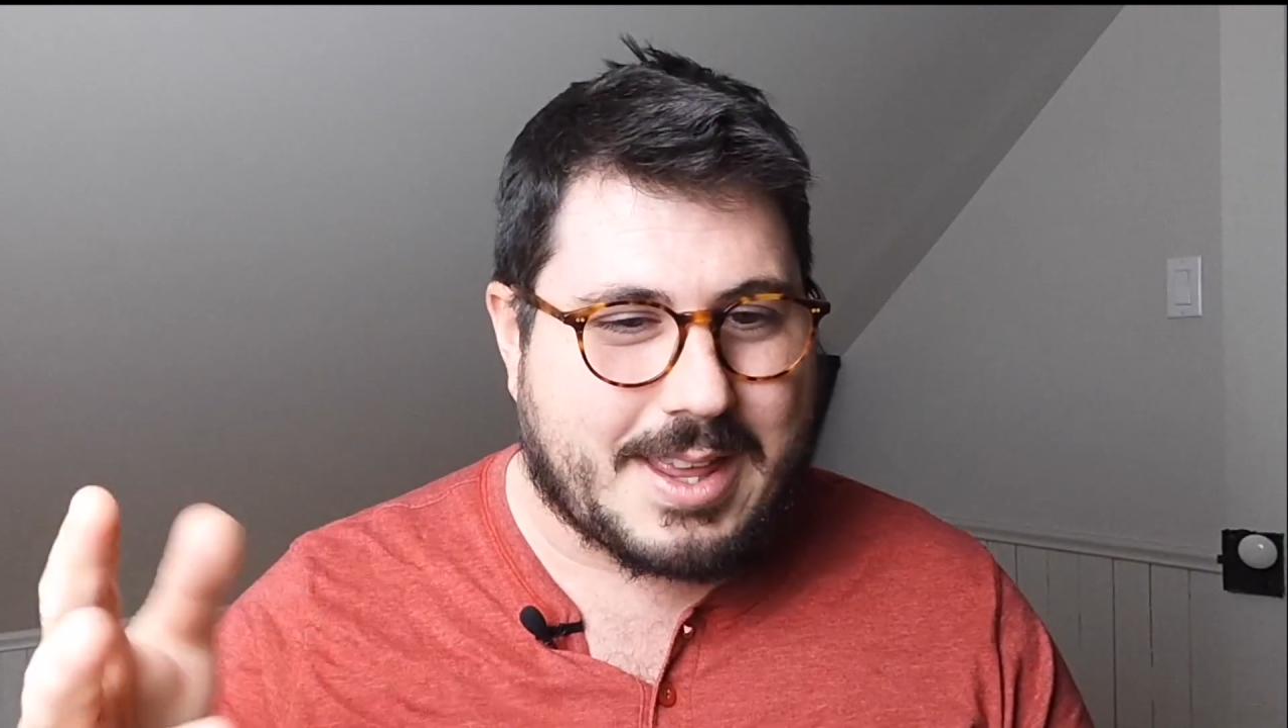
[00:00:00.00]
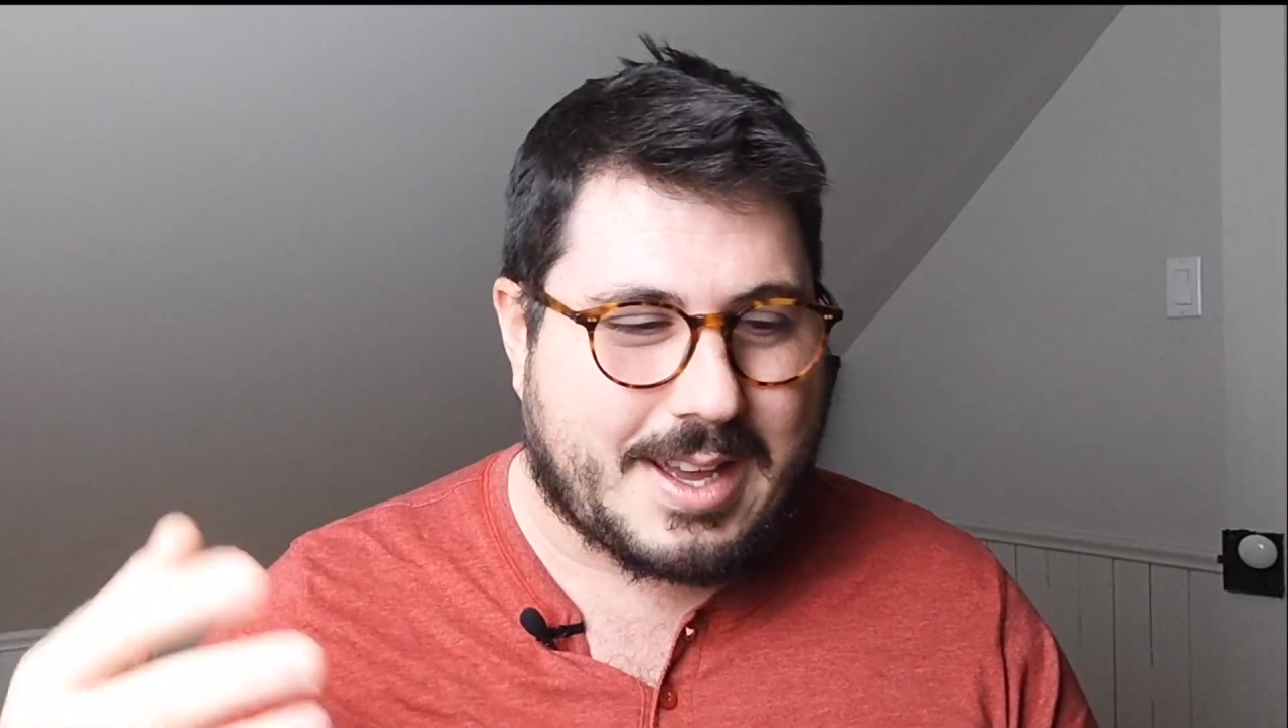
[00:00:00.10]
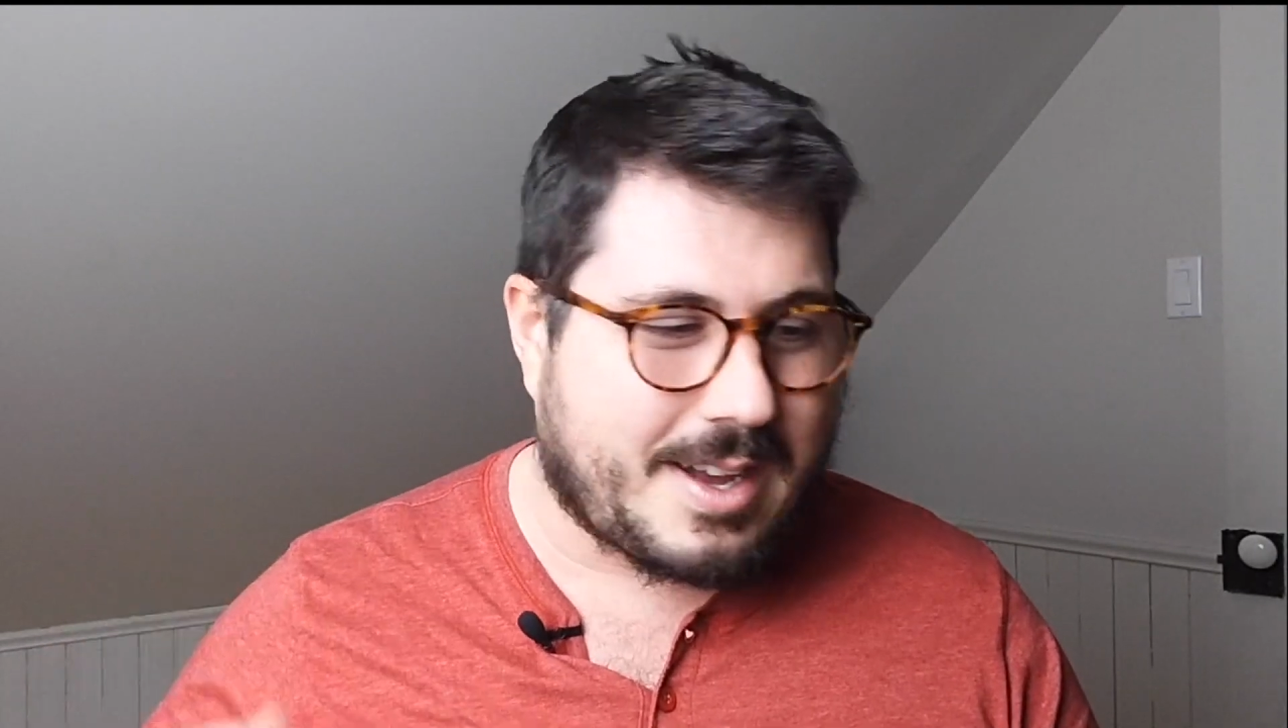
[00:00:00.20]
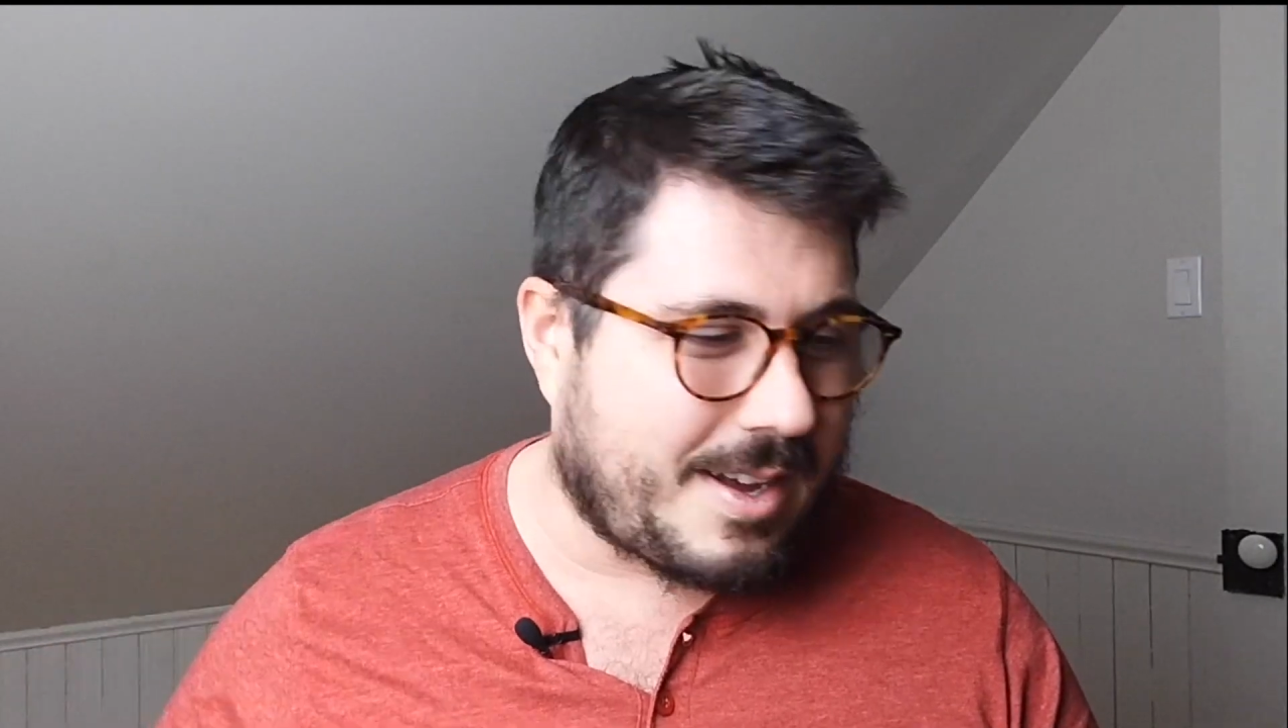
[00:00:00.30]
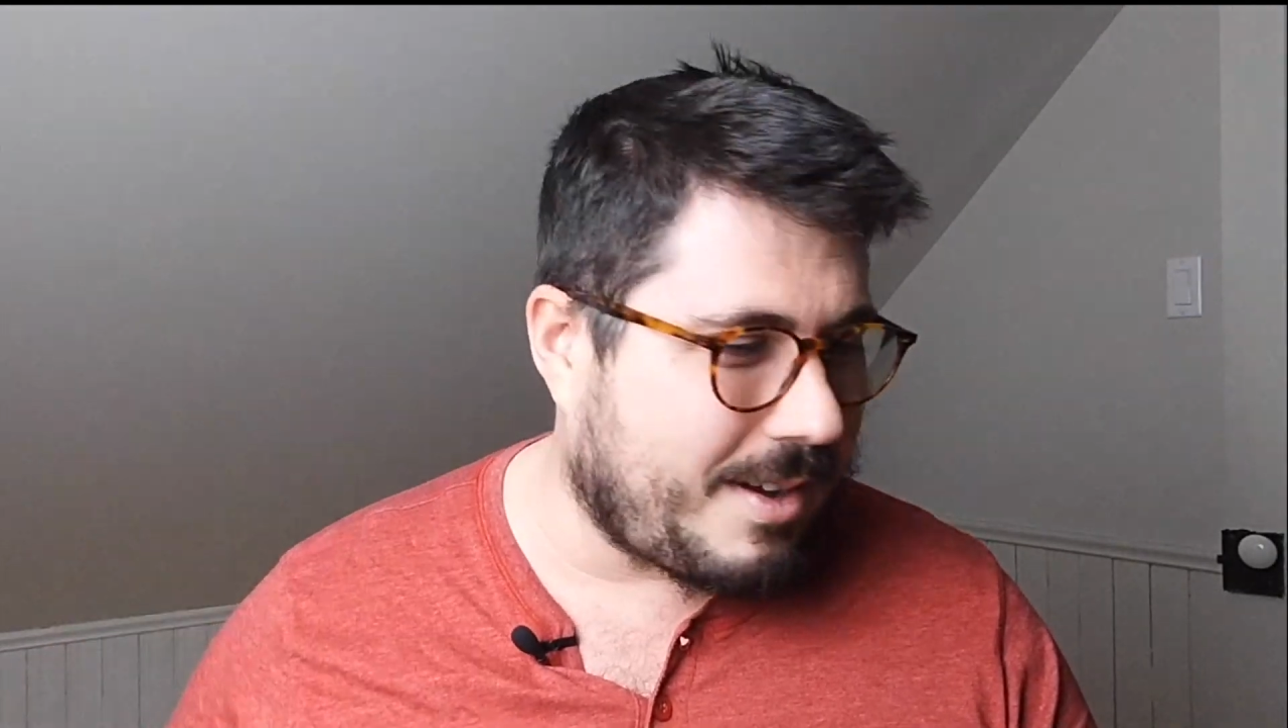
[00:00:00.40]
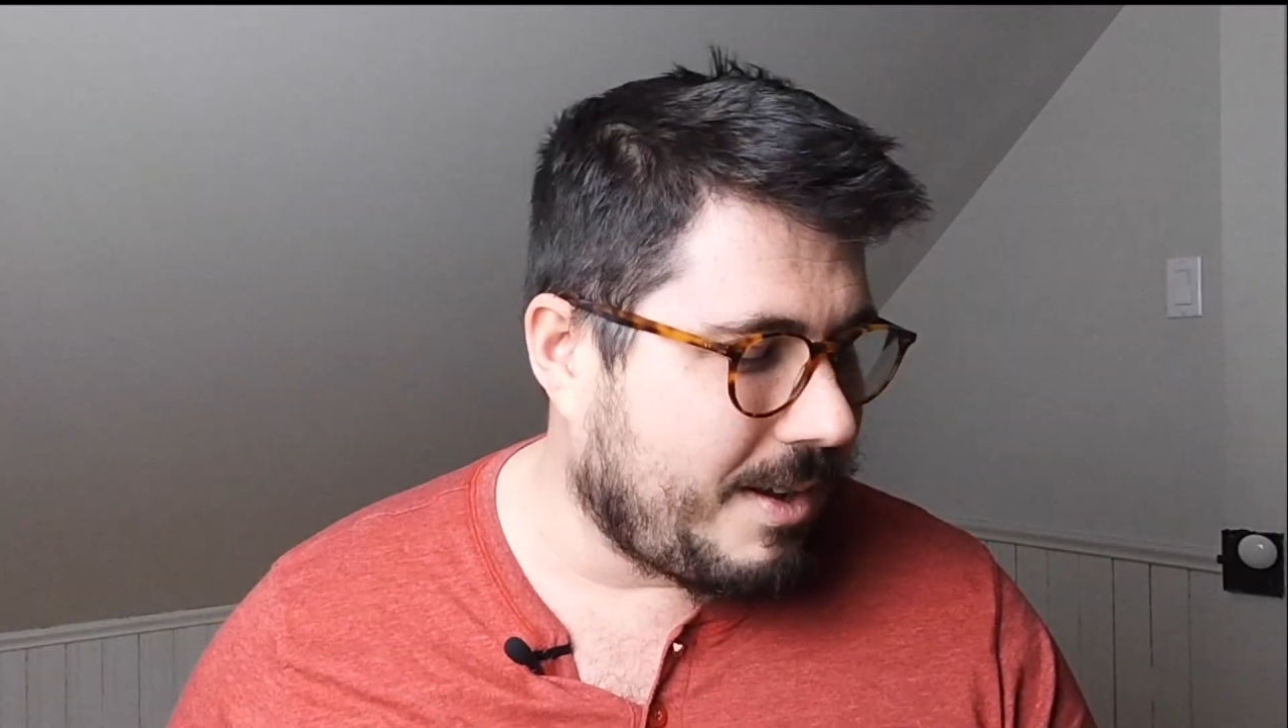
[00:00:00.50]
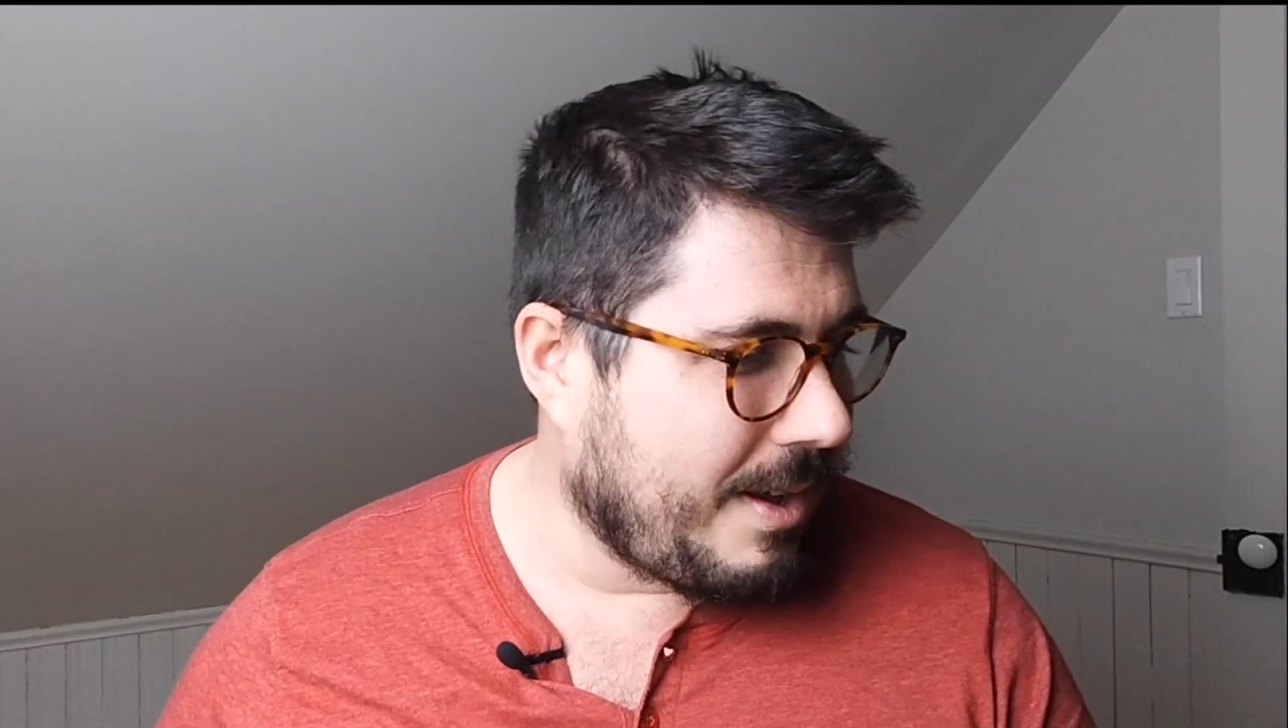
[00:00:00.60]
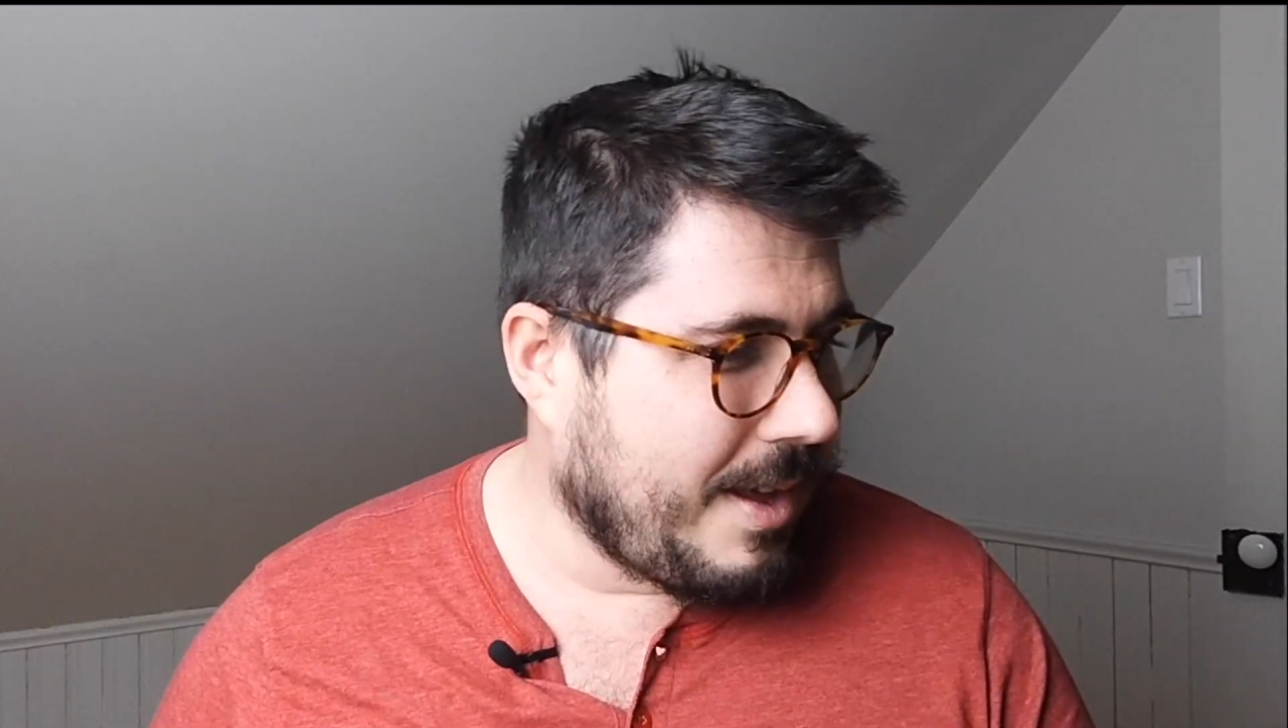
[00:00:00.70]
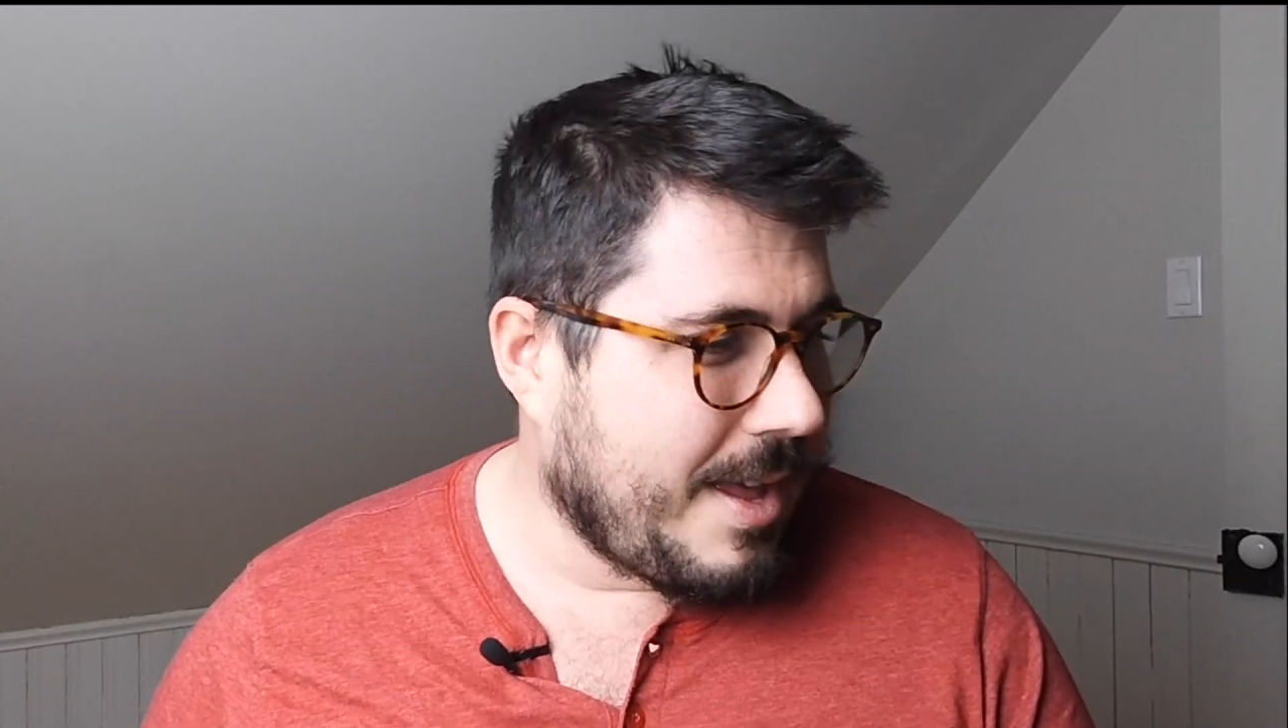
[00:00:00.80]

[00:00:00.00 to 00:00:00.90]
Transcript: il y a,